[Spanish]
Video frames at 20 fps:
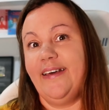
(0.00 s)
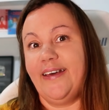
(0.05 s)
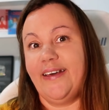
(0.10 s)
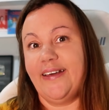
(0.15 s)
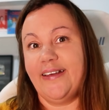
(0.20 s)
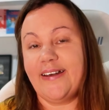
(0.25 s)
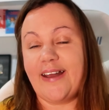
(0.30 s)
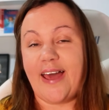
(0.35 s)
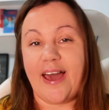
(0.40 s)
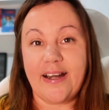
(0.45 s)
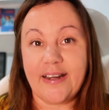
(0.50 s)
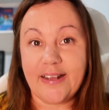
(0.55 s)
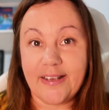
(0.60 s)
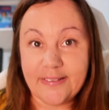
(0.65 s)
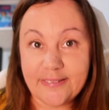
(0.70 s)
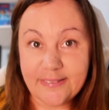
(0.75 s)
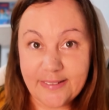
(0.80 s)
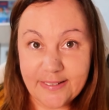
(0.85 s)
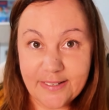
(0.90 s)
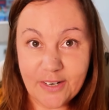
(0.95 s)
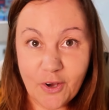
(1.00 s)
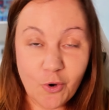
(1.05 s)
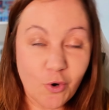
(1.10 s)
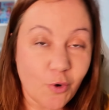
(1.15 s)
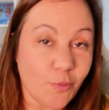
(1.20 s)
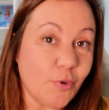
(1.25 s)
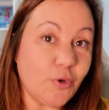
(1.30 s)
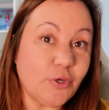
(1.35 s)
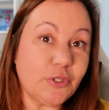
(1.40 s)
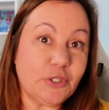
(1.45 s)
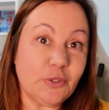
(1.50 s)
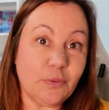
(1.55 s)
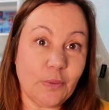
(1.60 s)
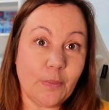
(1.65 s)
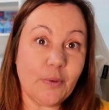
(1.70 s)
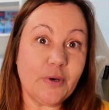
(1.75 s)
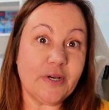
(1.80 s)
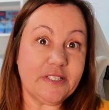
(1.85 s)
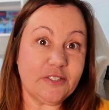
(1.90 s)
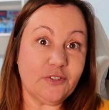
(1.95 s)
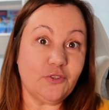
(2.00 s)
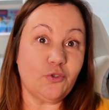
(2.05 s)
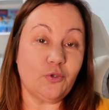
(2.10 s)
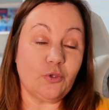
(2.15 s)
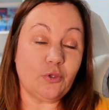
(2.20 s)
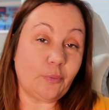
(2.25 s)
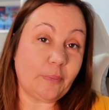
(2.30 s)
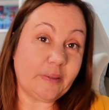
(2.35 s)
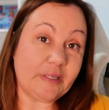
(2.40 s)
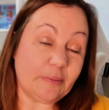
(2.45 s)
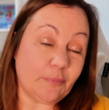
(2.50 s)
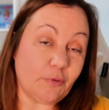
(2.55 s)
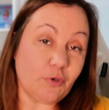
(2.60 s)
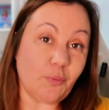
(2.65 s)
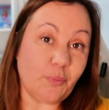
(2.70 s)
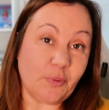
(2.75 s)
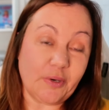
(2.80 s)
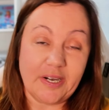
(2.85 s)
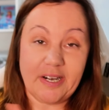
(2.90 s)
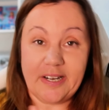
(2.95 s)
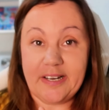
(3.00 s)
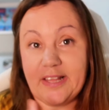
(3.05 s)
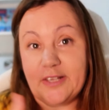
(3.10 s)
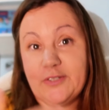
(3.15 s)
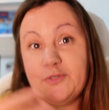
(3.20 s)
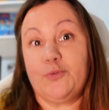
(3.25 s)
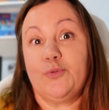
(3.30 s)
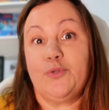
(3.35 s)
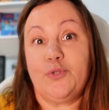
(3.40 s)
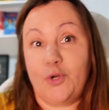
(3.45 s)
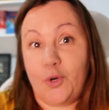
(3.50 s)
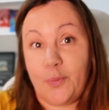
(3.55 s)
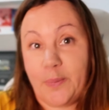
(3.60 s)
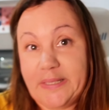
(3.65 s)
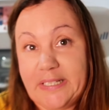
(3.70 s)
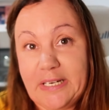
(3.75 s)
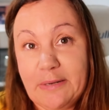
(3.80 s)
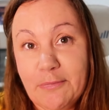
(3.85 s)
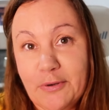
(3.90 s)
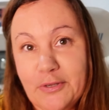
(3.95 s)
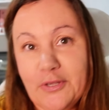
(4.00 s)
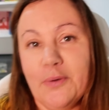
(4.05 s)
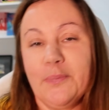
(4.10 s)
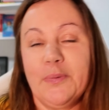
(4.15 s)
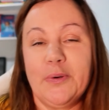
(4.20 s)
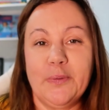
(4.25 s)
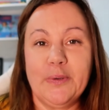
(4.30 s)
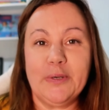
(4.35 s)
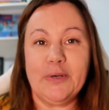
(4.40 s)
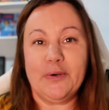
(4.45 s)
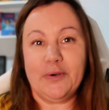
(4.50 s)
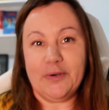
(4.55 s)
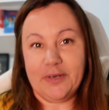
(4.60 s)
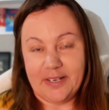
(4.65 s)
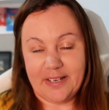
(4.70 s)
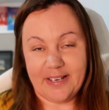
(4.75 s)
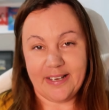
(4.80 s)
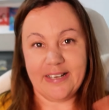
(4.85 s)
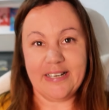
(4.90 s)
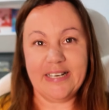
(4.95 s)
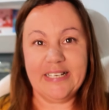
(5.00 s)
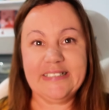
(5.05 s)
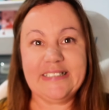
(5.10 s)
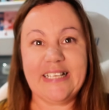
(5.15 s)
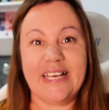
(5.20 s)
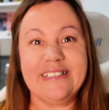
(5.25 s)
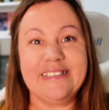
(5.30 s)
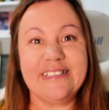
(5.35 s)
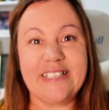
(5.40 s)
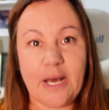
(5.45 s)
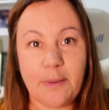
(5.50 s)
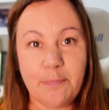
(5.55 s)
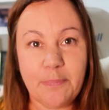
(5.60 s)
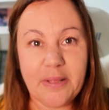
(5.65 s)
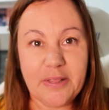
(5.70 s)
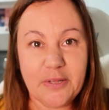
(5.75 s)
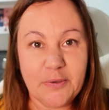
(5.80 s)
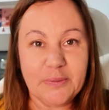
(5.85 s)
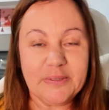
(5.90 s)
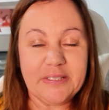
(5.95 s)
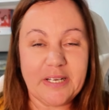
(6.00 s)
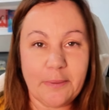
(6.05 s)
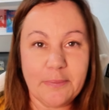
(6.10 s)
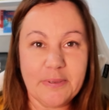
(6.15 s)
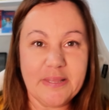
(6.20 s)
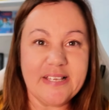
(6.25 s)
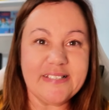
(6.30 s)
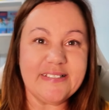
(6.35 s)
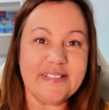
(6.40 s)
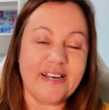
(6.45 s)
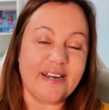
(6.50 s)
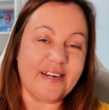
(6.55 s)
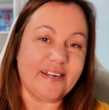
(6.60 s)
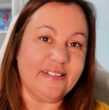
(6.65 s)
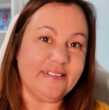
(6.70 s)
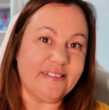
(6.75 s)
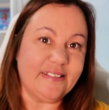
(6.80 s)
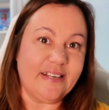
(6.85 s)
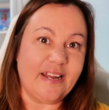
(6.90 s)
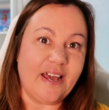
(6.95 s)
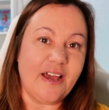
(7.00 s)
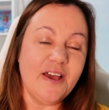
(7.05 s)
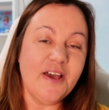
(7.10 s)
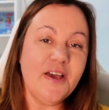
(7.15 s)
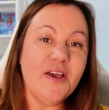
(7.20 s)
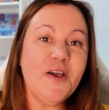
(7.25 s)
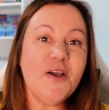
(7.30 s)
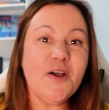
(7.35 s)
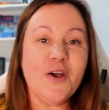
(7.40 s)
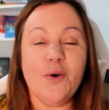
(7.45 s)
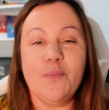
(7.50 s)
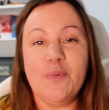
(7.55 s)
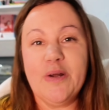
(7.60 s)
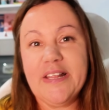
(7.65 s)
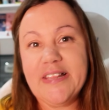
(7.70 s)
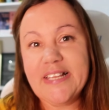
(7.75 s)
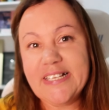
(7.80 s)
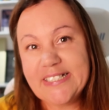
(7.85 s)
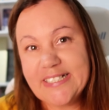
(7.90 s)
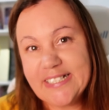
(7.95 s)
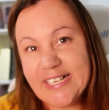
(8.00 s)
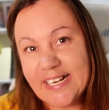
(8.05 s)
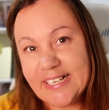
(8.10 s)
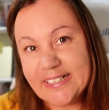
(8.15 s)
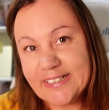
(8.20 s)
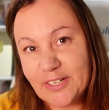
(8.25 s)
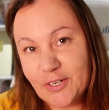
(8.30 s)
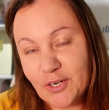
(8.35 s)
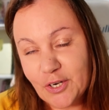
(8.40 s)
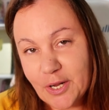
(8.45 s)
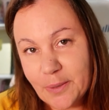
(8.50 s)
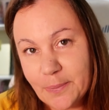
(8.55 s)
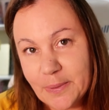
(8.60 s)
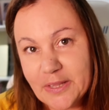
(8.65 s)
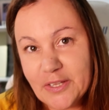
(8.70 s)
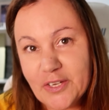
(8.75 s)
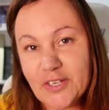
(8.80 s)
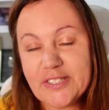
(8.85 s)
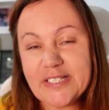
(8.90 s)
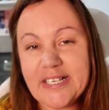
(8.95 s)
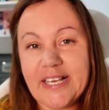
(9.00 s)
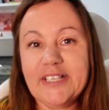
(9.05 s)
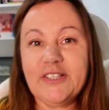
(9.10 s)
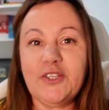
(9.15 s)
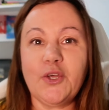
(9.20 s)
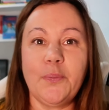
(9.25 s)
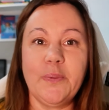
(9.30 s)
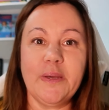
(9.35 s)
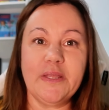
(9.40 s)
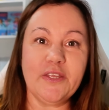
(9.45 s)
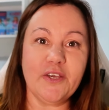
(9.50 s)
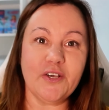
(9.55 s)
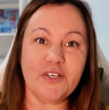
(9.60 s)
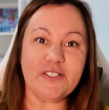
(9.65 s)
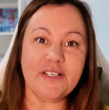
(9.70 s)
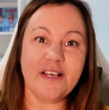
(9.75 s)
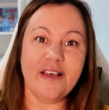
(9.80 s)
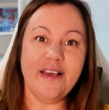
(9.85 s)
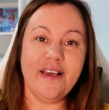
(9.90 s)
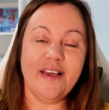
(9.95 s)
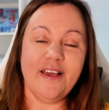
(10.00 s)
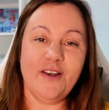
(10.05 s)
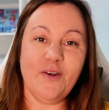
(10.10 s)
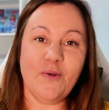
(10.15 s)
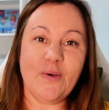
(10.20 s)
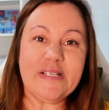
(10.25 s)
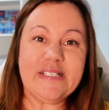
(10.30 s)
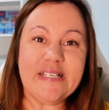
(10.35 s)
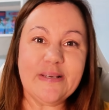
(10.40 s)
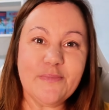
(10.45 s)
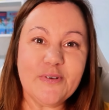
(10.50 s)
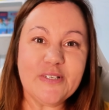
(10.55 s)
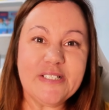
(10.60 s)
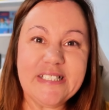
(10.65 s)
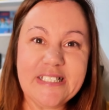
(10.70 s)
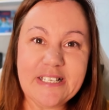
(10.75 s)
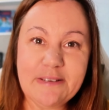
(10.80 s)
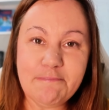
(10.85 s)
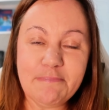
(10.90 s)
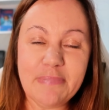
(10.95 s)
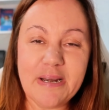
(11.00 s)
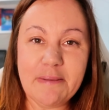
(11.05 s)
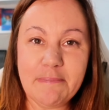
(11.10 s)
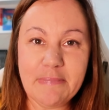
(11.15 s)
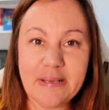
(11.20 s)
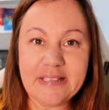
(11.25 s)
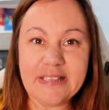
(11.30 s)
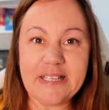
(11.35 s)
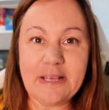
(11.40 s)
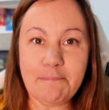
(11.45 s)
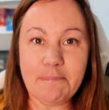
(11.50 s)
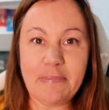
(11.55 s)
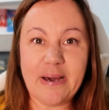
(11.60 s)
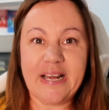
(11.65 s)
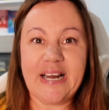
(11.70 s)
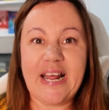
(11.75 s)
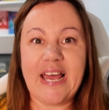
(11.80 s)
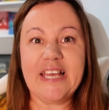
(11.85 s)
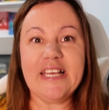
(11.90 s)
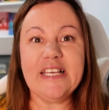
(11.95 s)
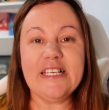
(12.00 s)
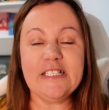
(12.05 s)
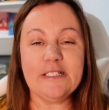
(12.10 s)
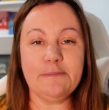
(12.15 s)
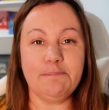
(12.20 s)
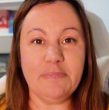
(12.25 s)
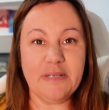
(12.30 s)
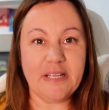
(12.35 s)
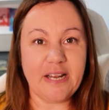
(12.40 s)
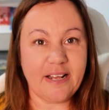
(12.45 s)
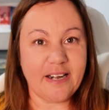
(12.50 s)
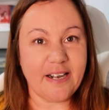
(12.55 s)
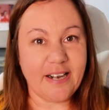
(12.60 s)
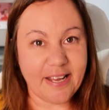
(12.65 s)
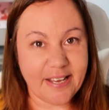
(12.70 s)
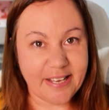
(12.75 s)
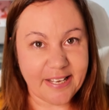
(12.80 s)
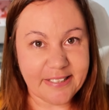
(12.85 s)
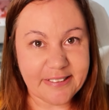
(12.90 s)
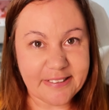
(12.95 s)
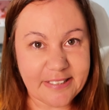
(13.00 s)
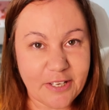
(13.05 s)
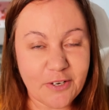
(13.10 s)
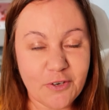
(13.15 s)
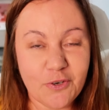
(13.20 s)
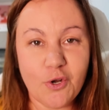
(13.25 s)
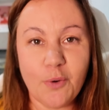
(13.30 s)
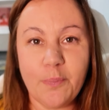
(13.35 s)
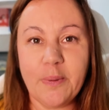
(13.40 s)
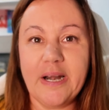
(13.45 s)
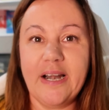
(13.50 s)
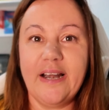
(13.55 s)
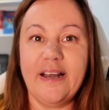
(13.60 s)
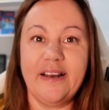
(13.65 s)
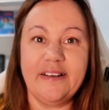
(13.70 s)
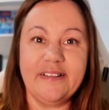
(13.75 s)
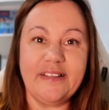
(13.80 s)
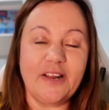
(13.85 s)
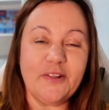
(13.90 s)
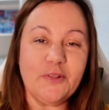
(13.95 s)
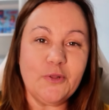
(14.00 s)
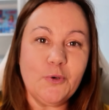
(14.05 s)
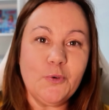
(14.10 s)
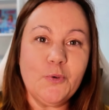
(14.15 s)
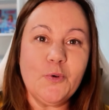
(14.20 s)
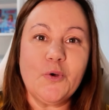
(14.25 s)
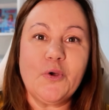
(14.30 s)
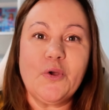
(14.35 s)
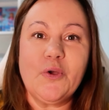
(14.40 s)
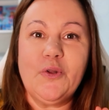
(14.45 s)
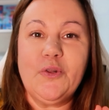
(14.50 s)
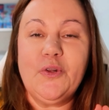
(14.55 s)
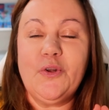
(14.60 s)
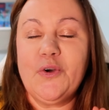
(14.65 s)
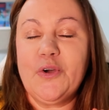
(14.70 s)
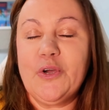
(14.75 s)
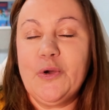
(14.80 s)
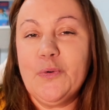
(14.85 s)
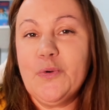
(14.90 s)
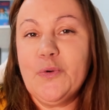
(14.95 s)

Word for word: en Argentina o cómo continuamos creciendo nuestro patrimonio, porque en realidad es un solo patrimonio, pero bueno, en esta etapa de nuestras vidas en Argentina. Como les decía en anteriores vídeos, estos vídeos lo hacemos simplemente para inspirar a la gente, no para alardear de lo que